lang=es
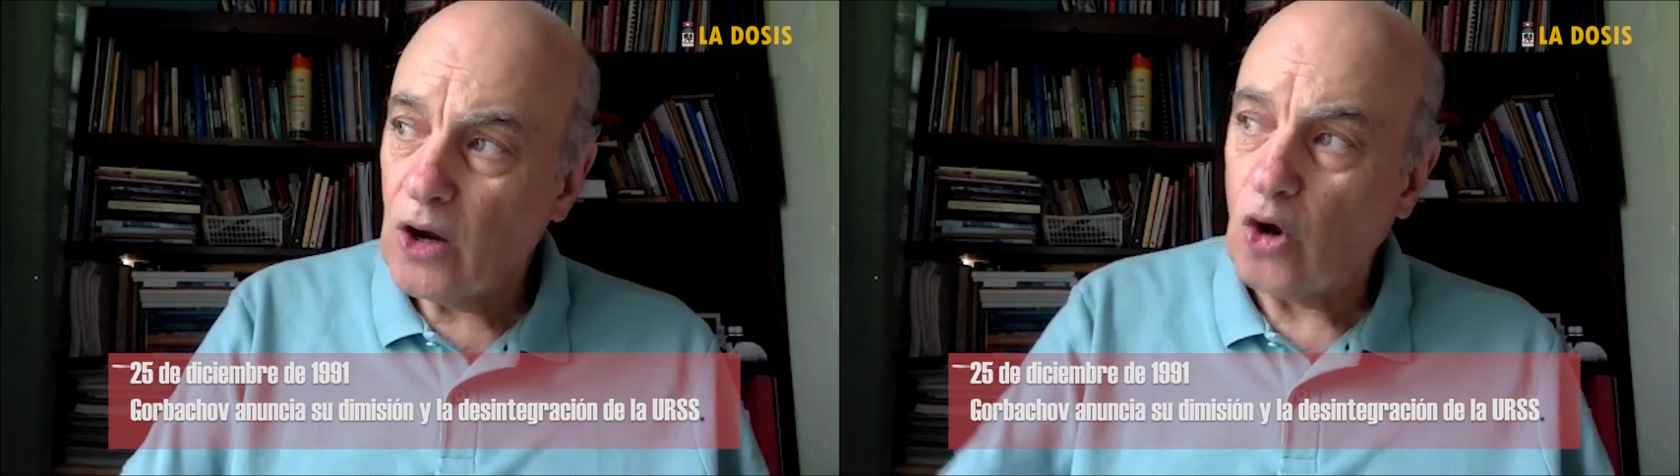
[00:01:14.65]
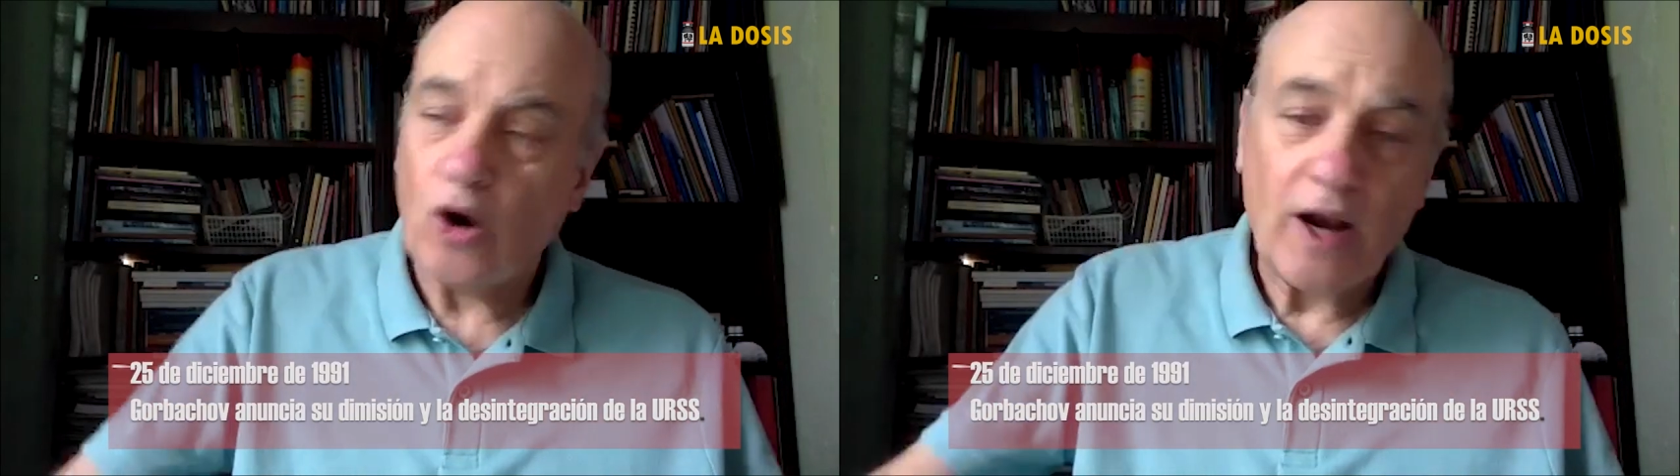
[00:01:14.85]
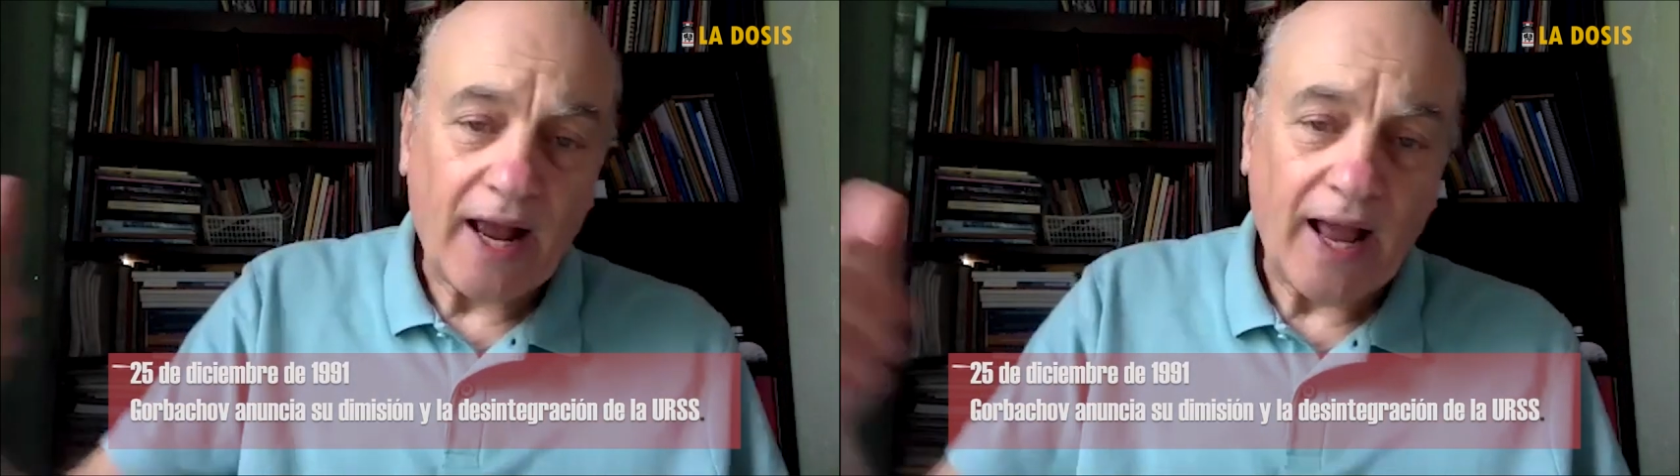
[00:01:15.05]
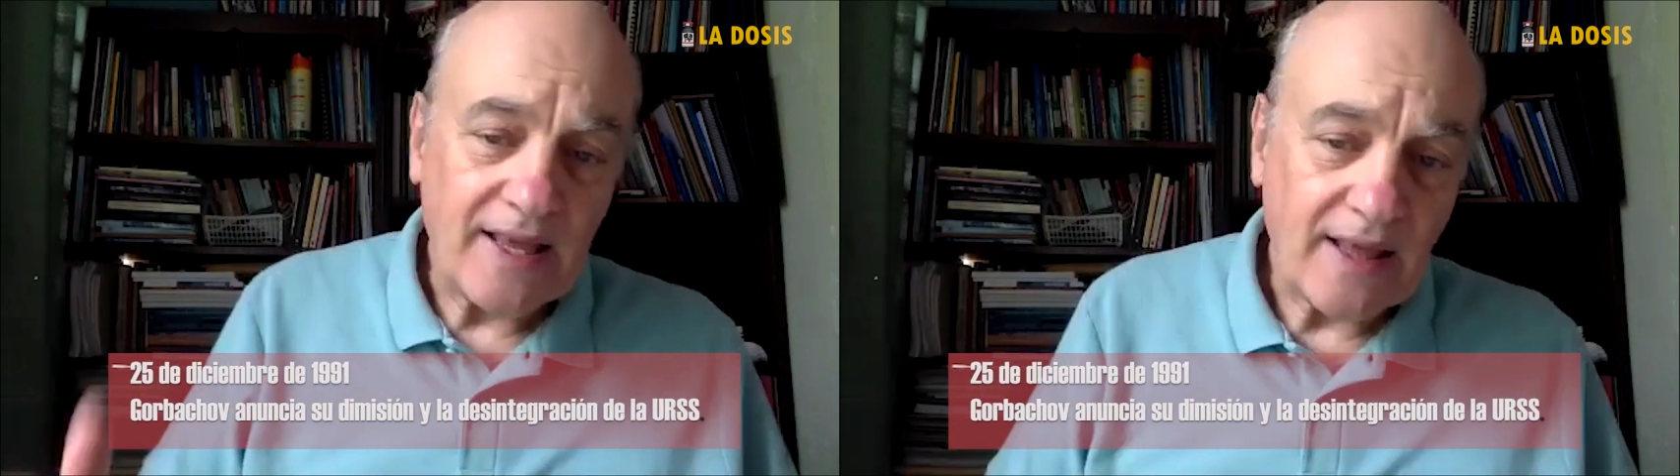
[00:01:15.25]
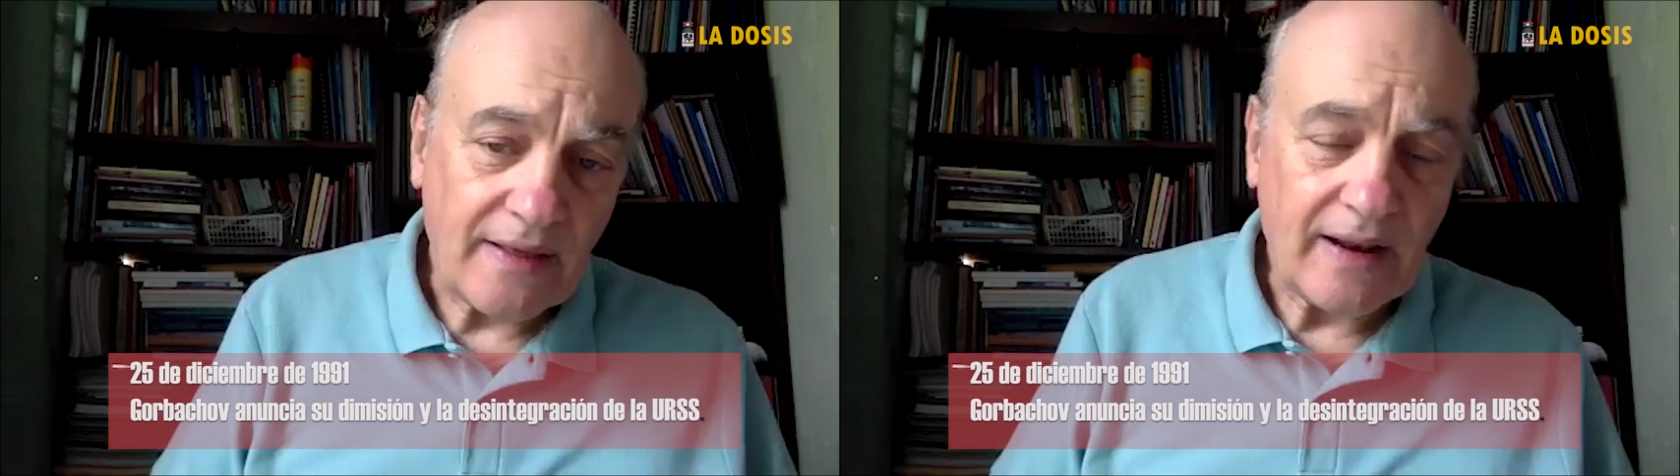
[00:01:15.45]
Con la
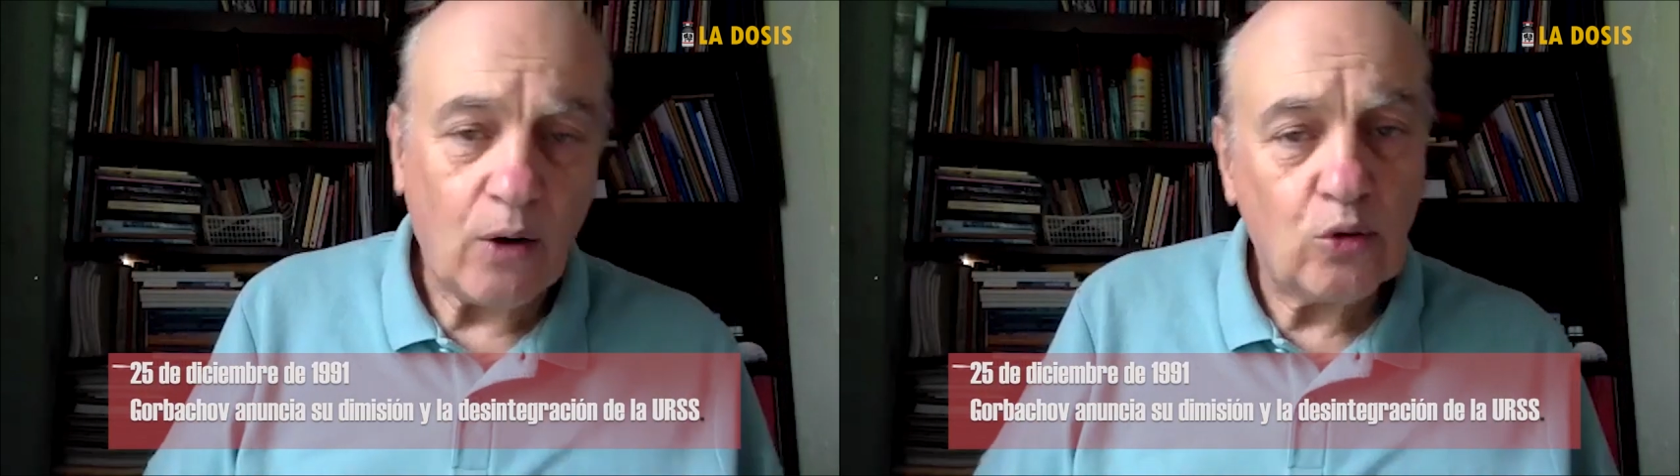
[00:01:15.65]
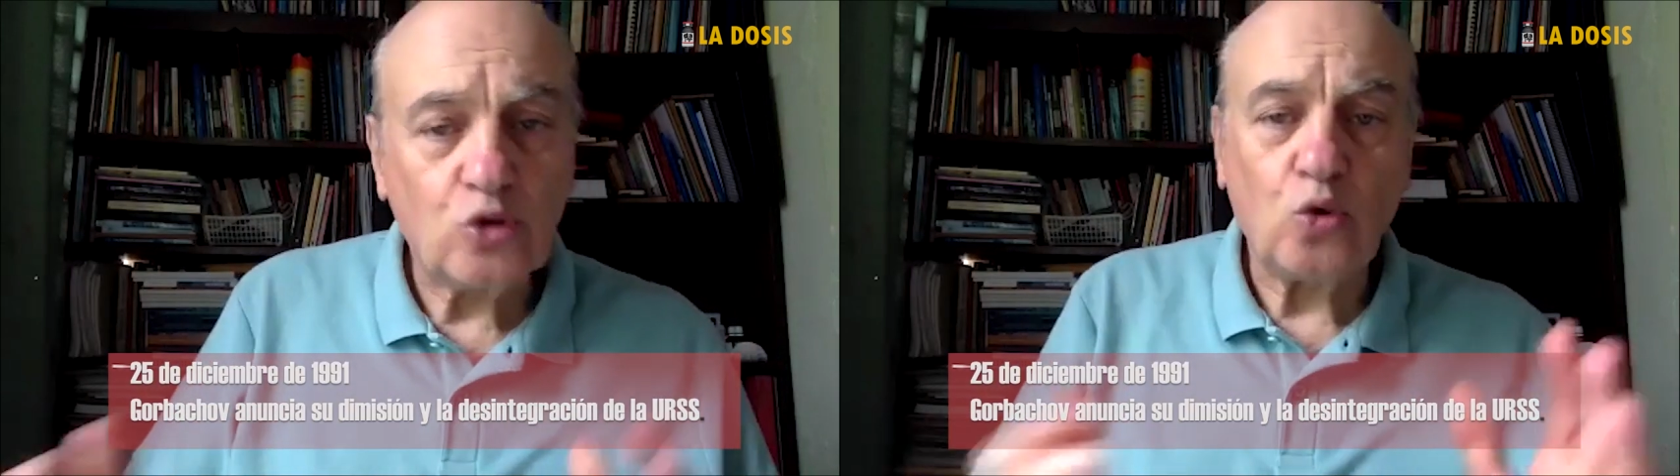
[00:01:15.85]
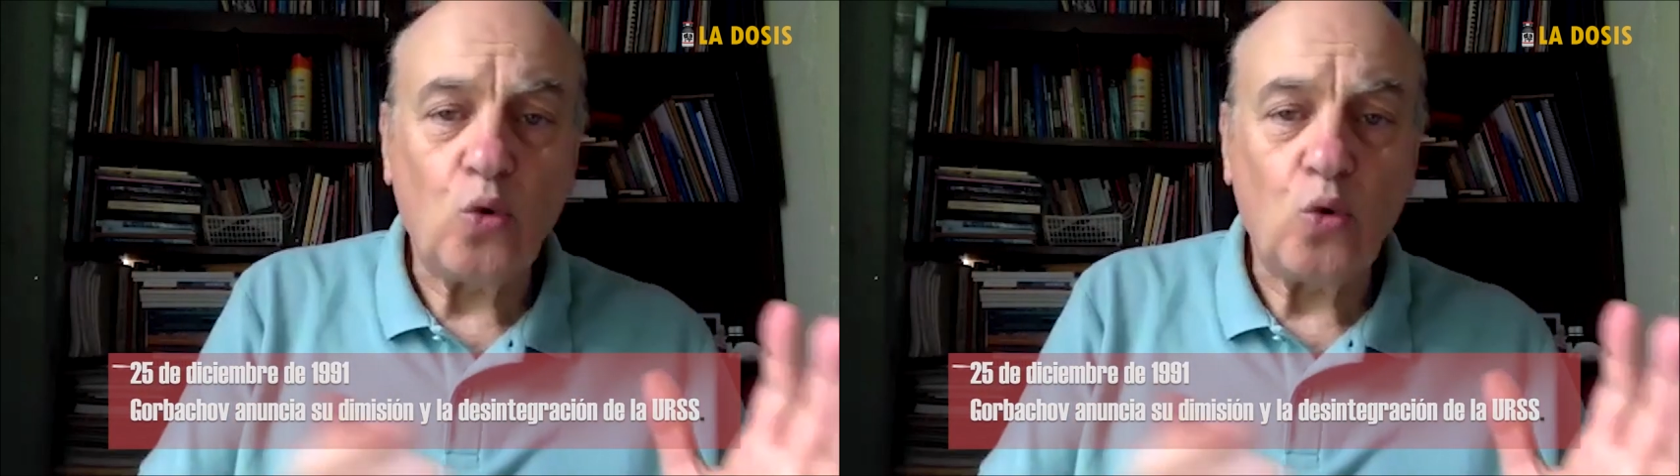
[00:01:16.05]
caída de la URSS,